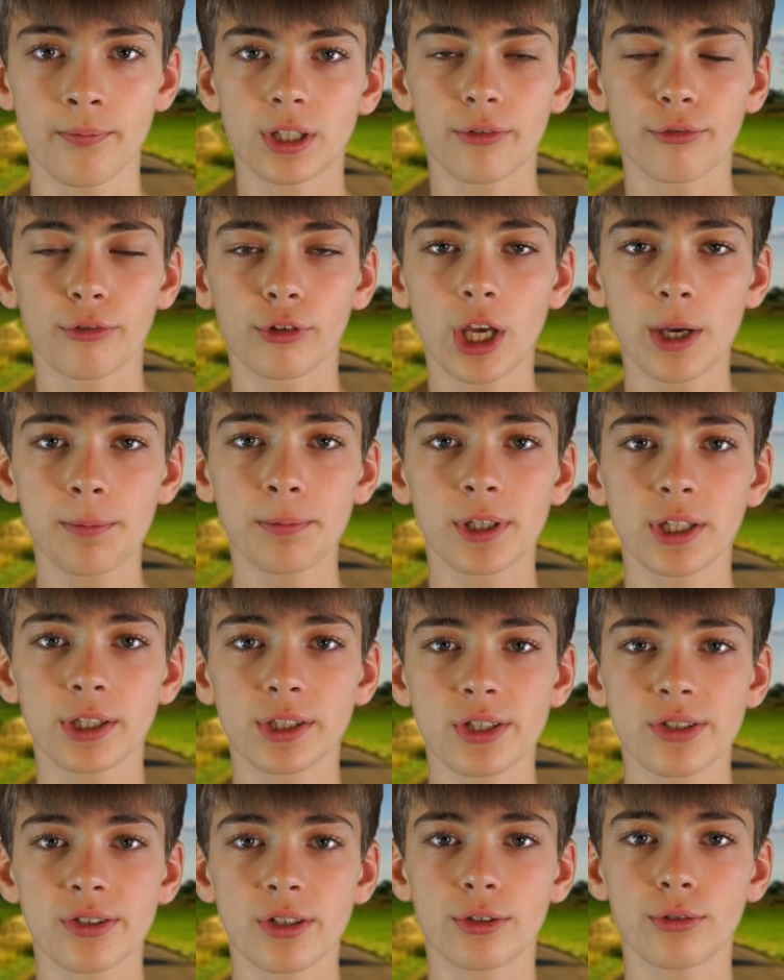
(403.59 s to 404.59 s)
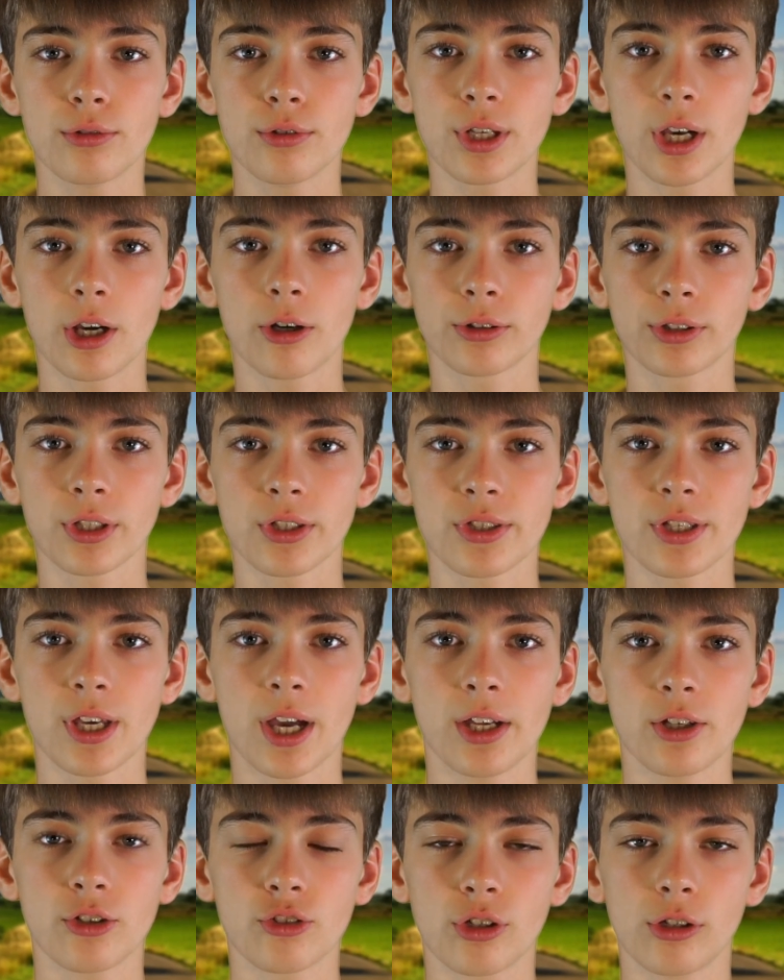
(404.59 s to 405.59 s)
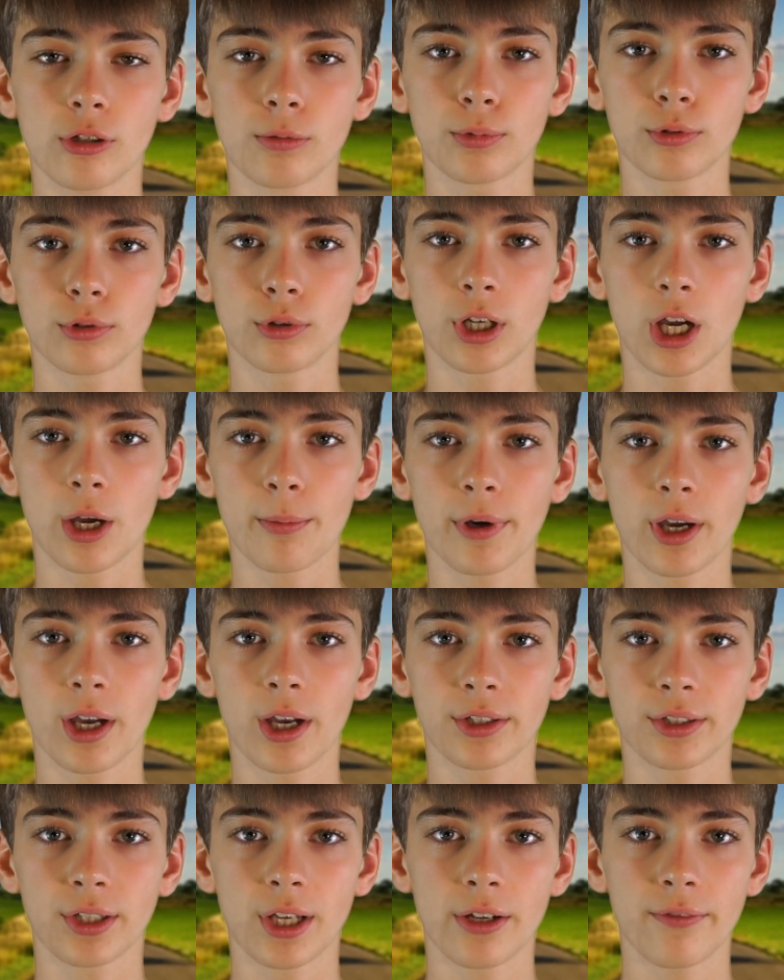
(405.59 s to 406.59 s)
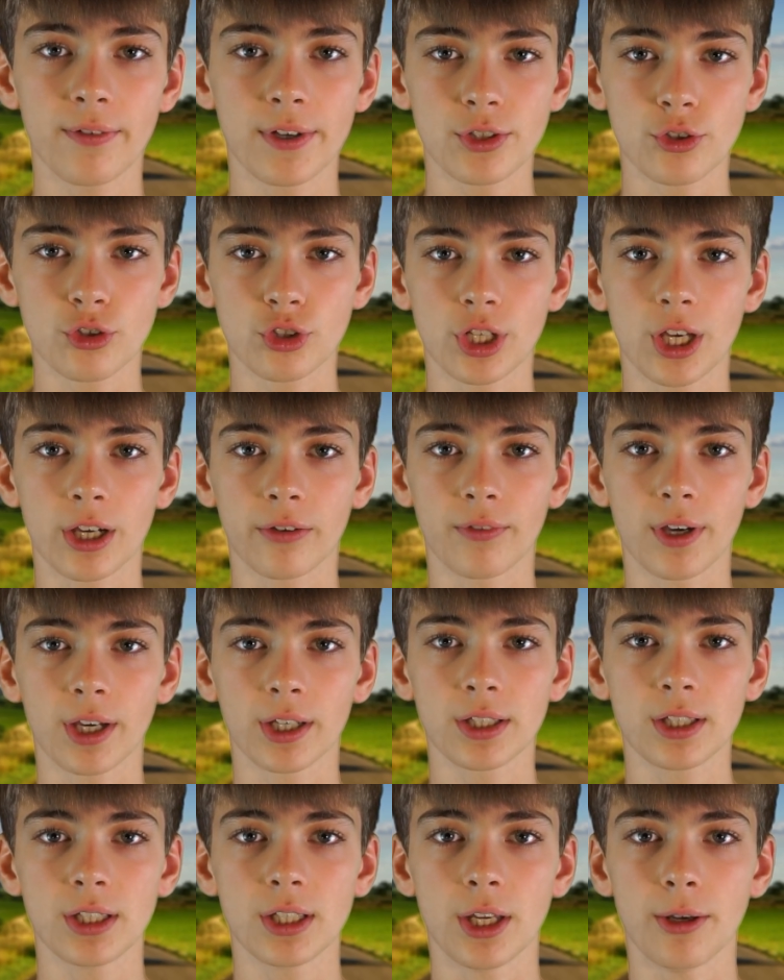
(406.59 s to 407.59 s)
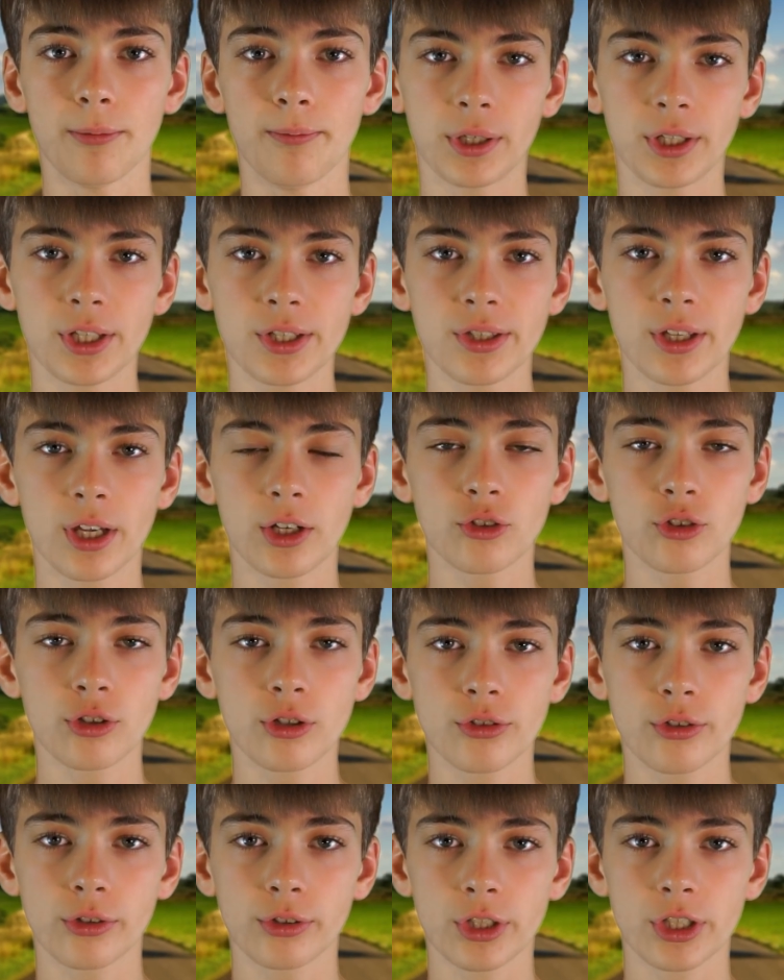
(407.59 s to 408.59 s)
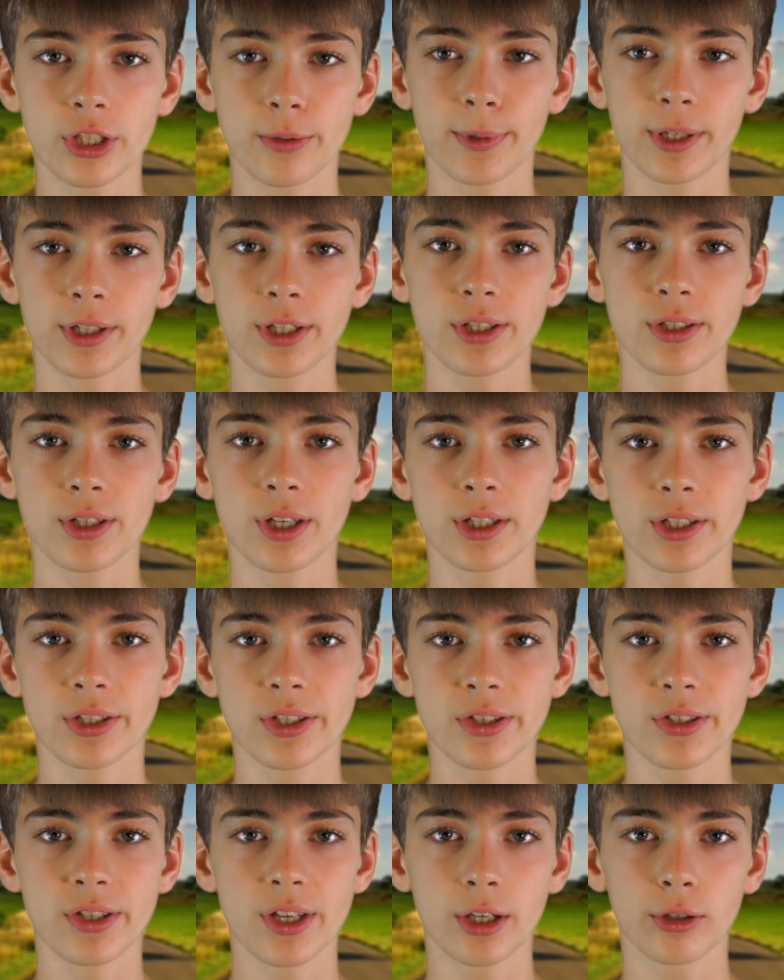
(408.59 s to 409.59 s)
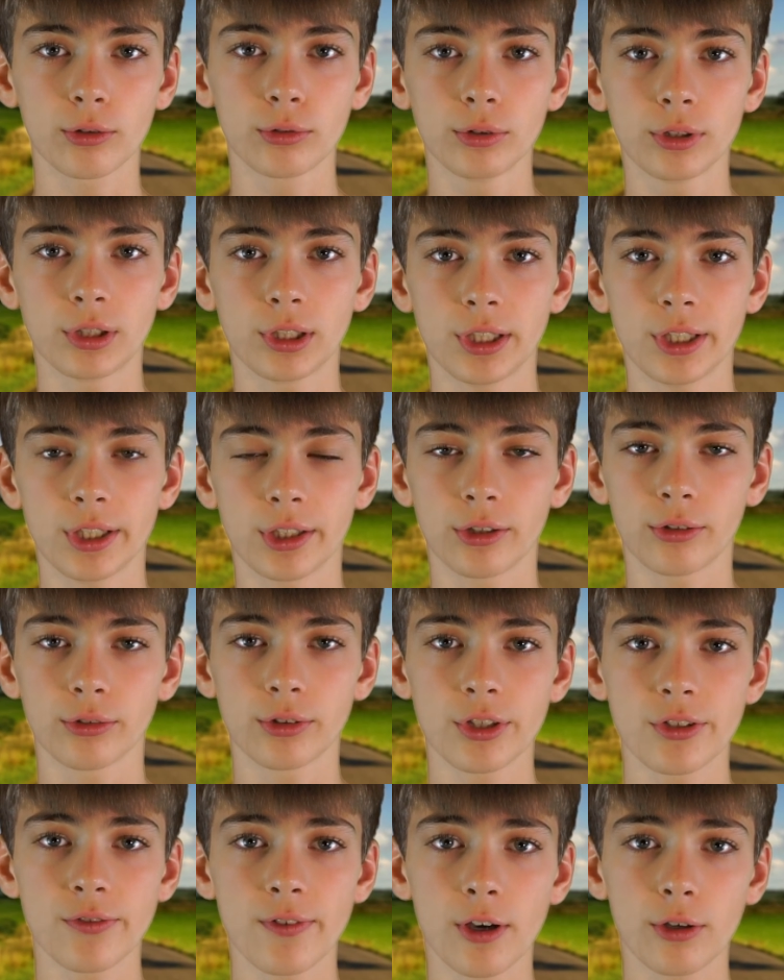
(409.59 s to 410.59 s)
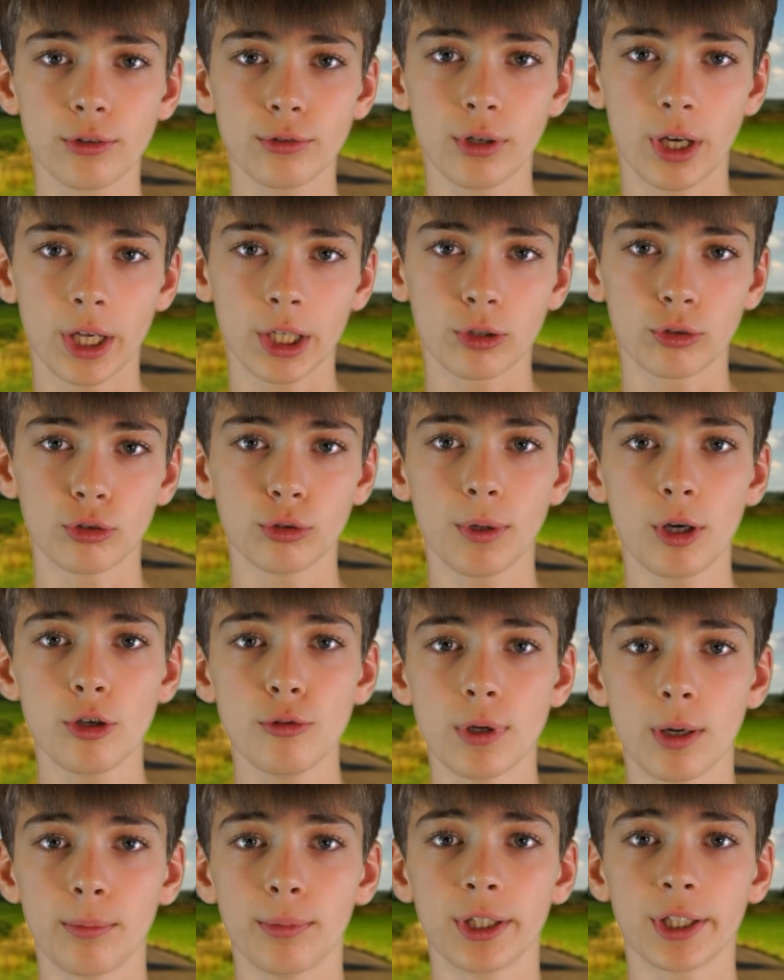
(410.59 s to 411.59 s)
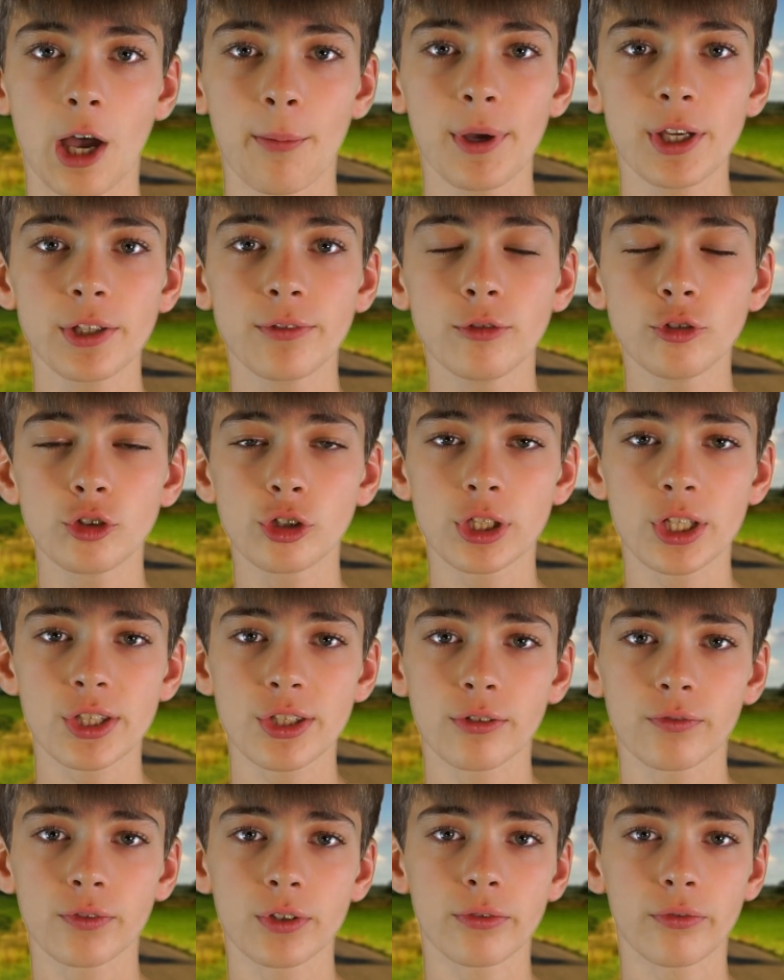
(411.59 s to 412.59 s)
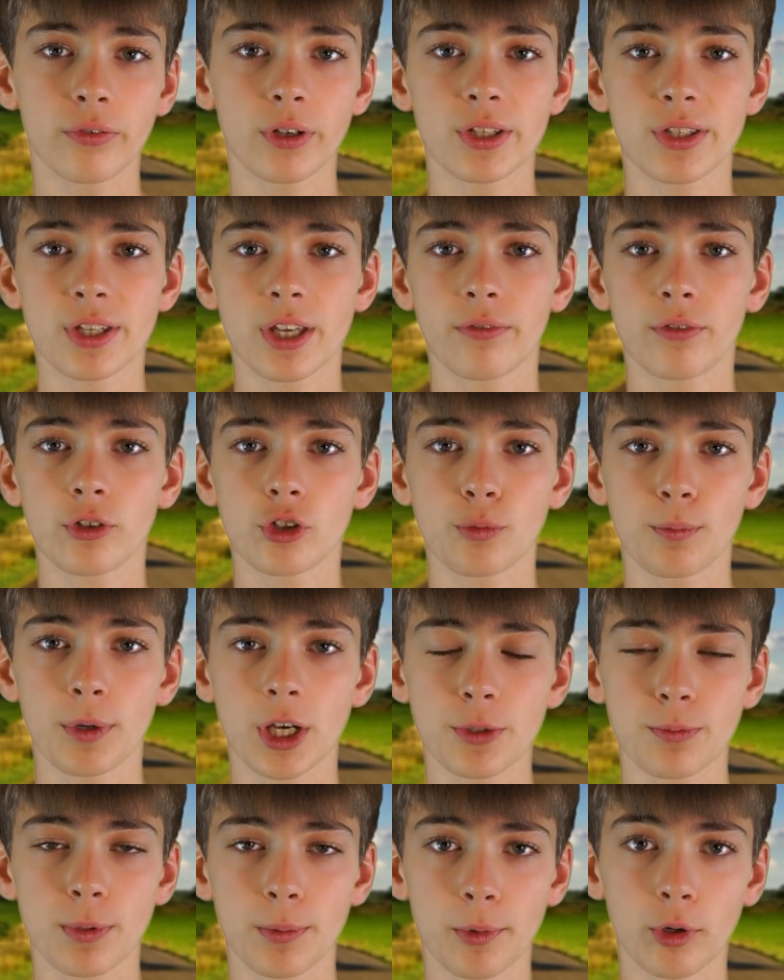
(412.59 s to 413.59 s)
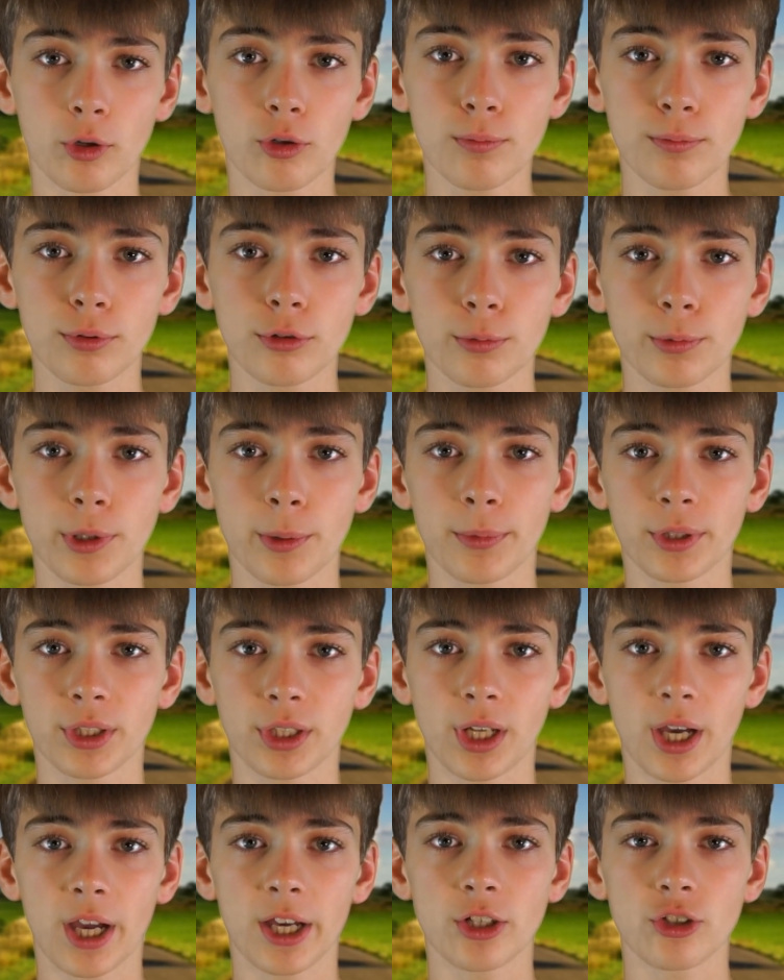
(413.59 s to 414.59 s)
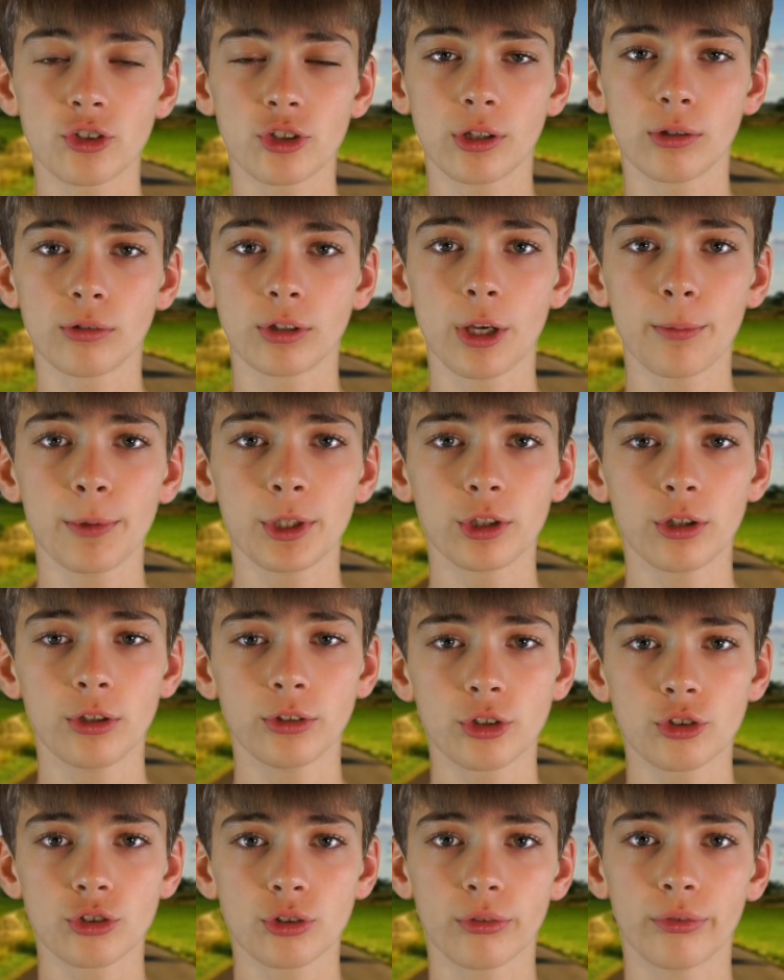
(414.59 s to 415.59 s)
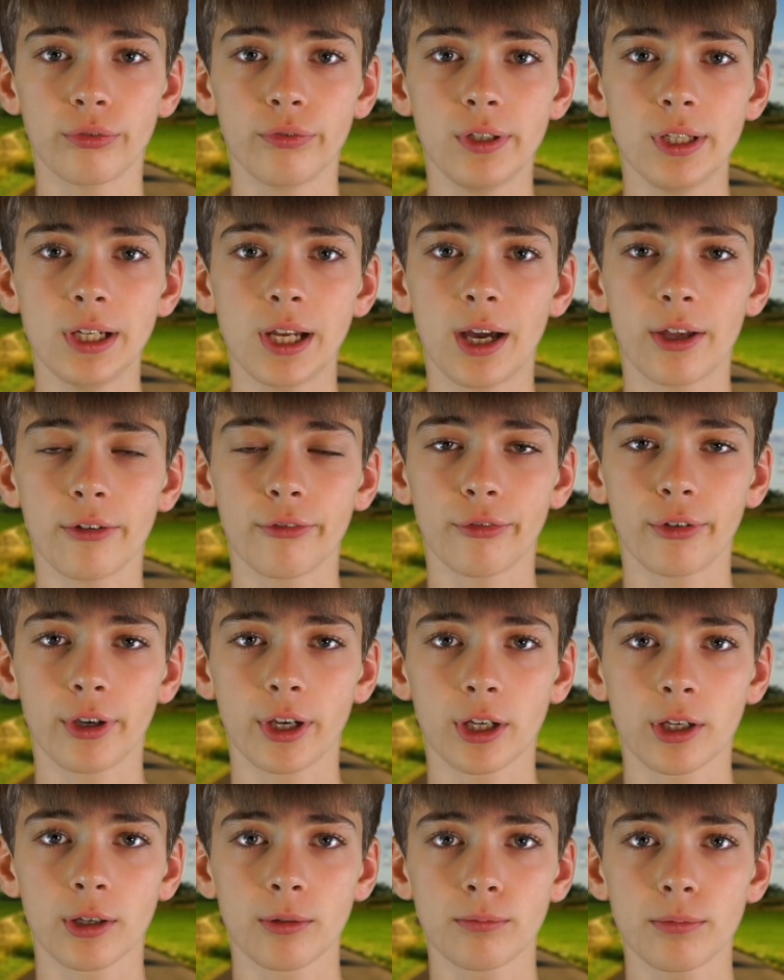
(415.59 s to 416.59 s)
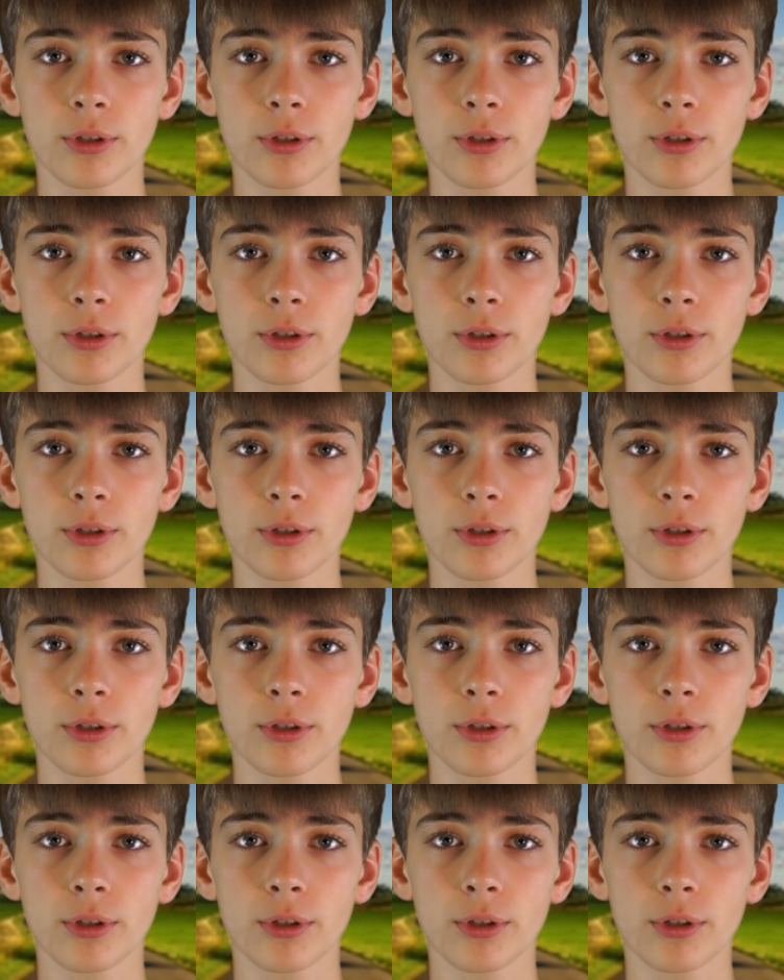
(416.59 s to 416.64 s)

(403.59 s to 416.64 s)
Davon ab gilt es natürlich auch, dass die Einstellungen pro Kamera teilweise stark variieren. Bei diesen Einstellungen sollte es aber nicht sein, das sind sehr grundlegende und es war auch nur ein grober Überblick. Aber ich wünsche euch jetzt auf jeden Fall sehr viel Spaß beim Herumprobieren mit den Einstellungen. Damit könnt ihr schon viel anfangen.